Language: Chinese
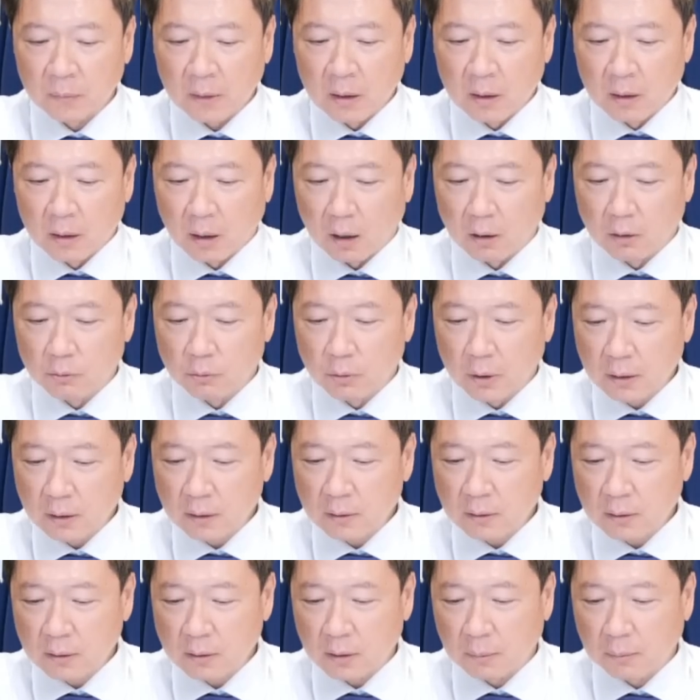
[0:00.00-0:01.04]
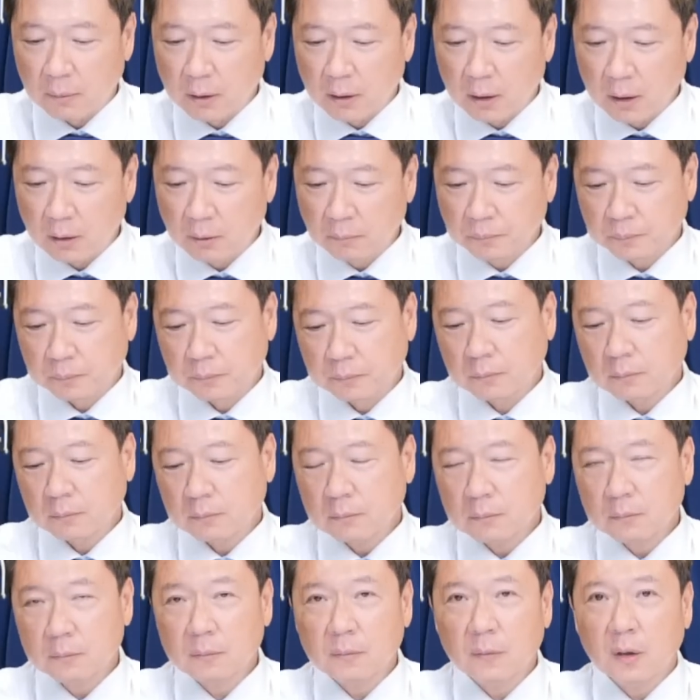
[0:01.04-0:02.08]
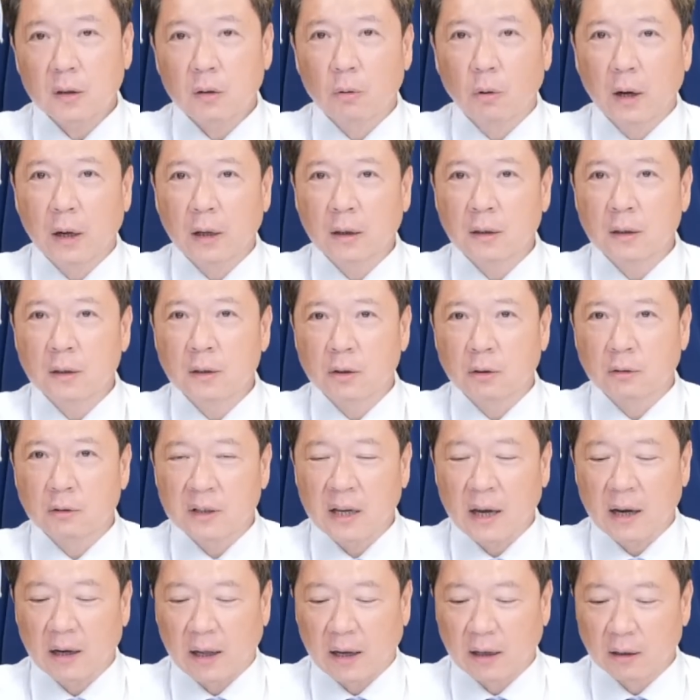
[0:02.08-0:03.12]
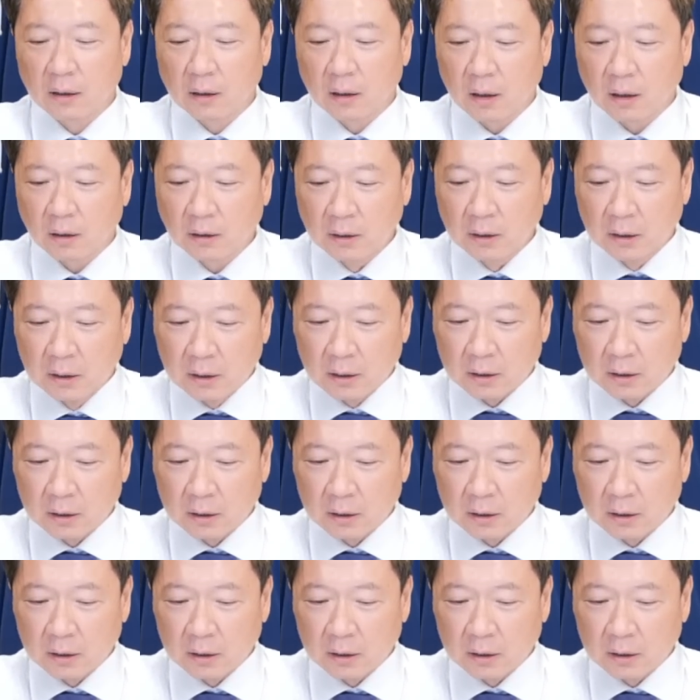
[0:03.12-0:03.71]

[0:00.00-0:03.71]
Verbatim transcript: 哦。原因是什么呢？果然割韭菜来了哈。